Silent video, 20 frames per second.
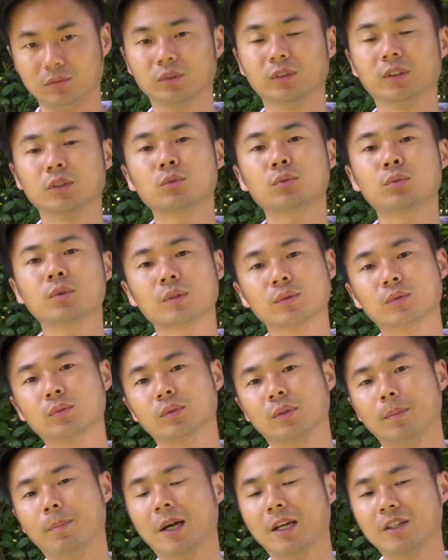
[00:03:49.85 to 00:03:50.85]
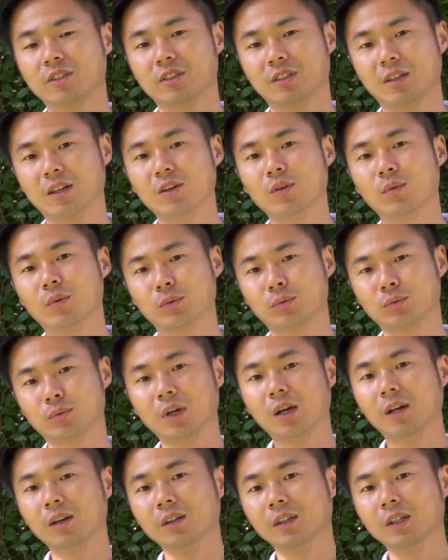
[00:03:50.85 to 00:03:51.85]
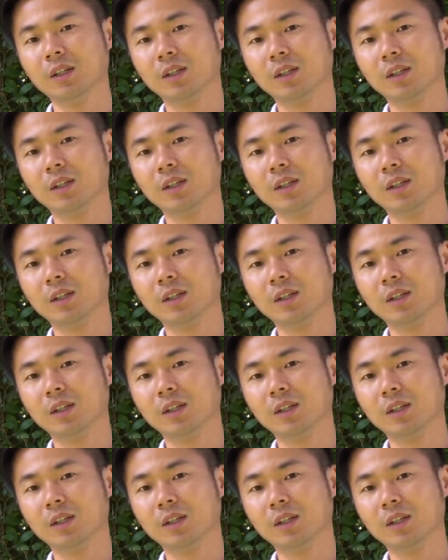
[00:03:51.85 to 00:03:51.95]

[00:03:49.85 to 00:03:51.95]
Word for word: 能迅速的拍摄，然后我需要。